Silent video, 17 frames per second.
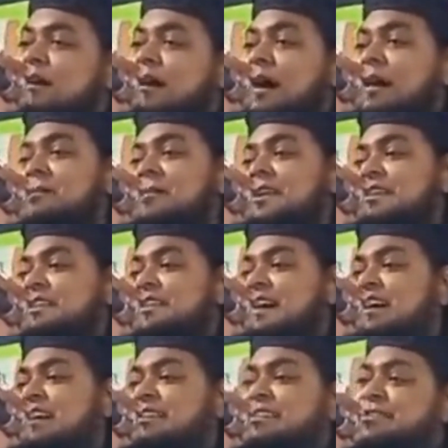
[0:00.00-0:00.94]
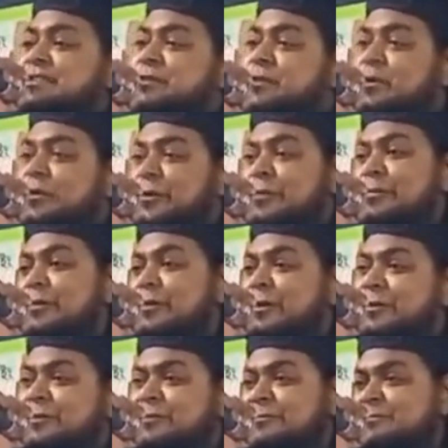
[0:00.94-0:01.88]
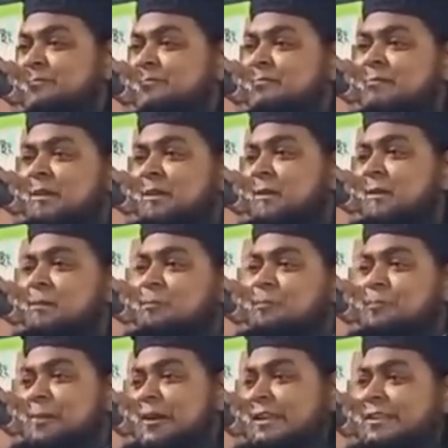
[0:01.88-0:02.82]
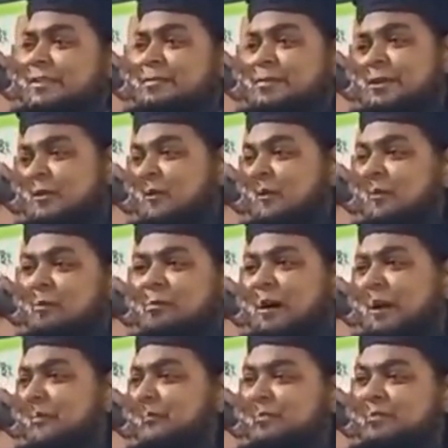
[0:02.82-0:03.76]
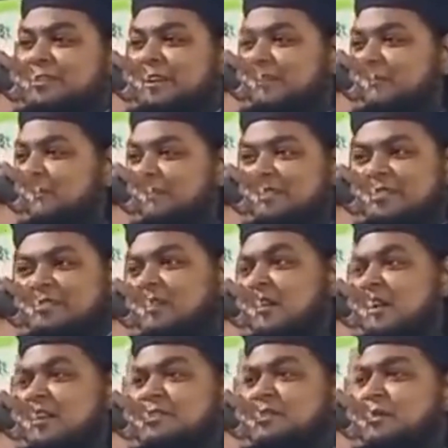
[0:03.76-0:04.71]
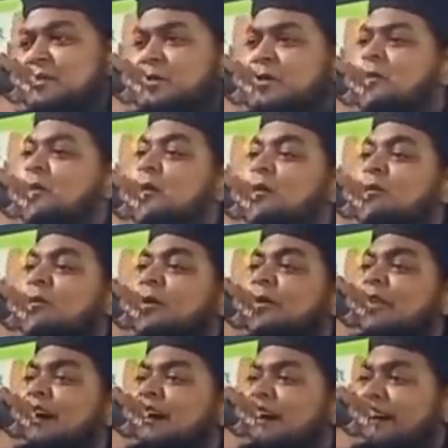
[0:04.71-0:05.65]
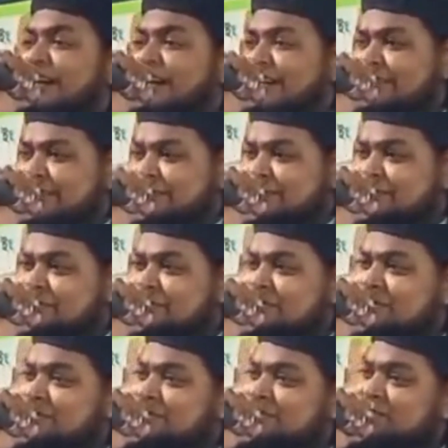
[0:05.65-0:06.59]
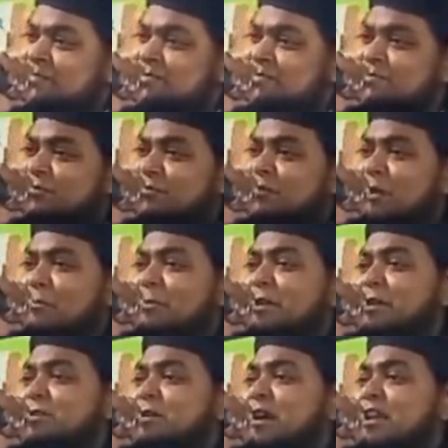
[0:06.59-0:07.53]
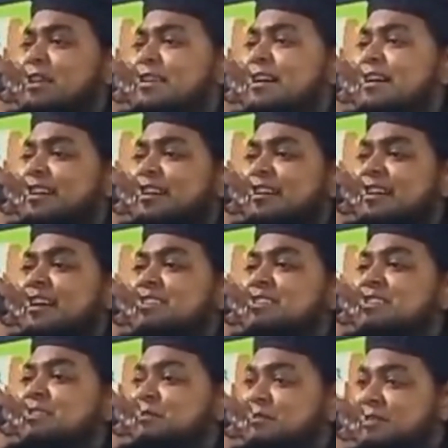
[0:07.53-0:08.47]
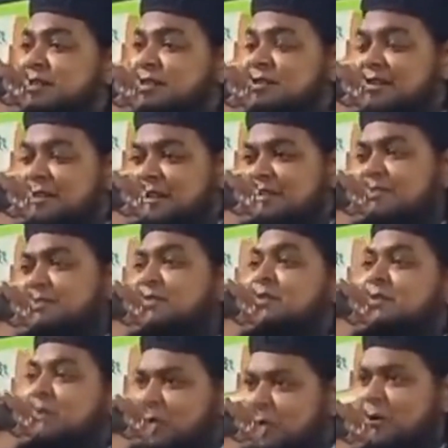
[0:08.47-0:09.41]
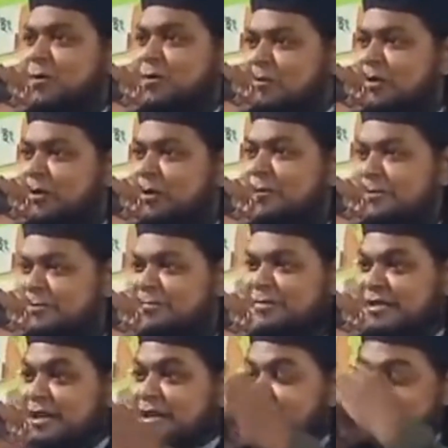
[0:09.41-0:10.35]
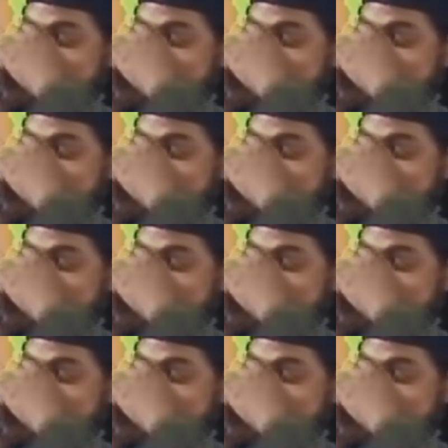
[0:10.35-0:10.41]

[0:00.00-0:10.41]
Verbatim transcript: আমরা যা কিছু করবো পৃথিবীর কোন মানুষকে খুশি করার জন্য করব না সবকিছু আল্লাহকে রাজি খুশি করার জন্য করব যাই হোক